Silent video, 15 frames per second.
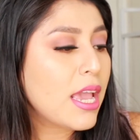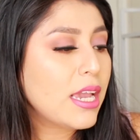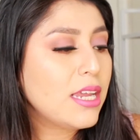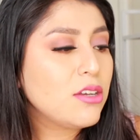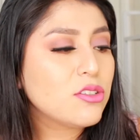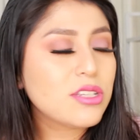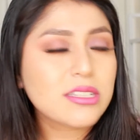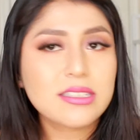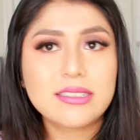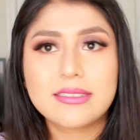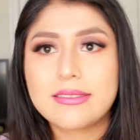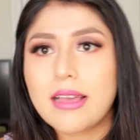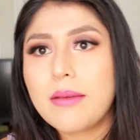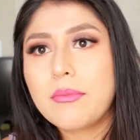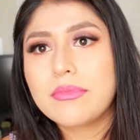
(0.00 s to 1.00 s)
Y no sé si
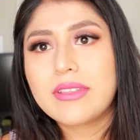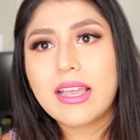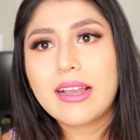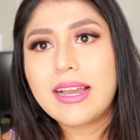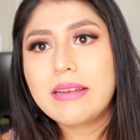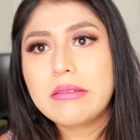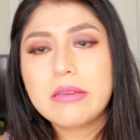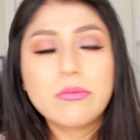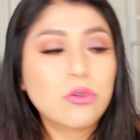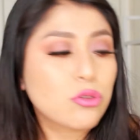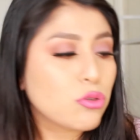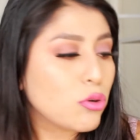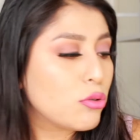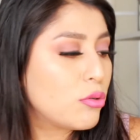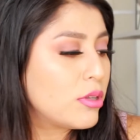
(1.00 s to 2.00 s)
está, tenga el mismo
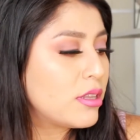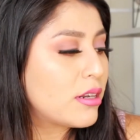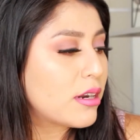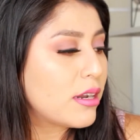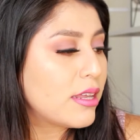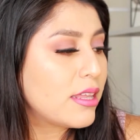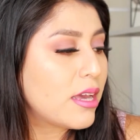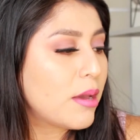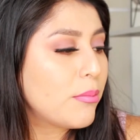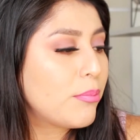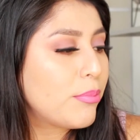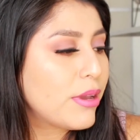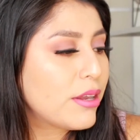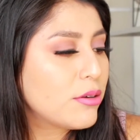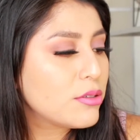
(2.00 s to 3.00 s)
tono en realidad,
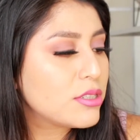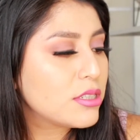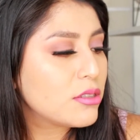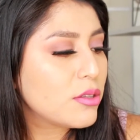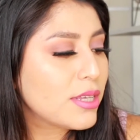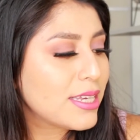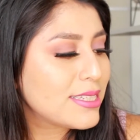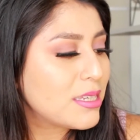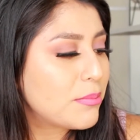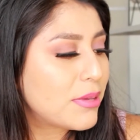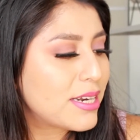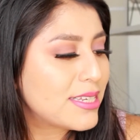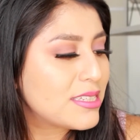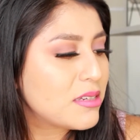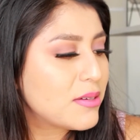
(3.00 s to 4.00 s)
pero siento de que se
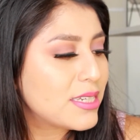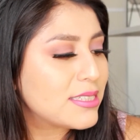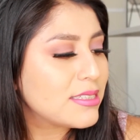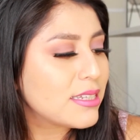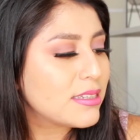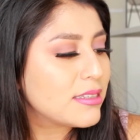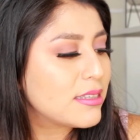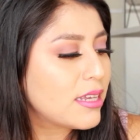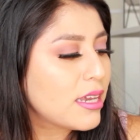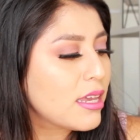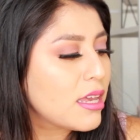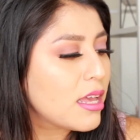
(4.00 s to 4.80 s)
parece bastante.